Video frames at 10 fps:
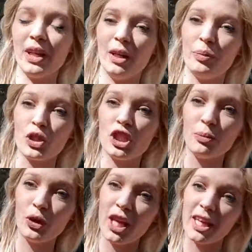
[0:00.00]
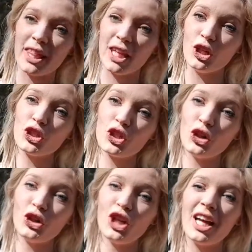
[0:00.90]
El próximo día
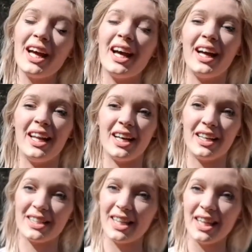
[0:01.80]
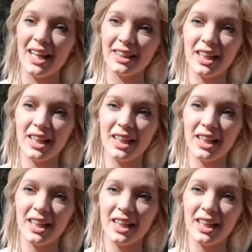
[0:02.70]
18 a las 6 de la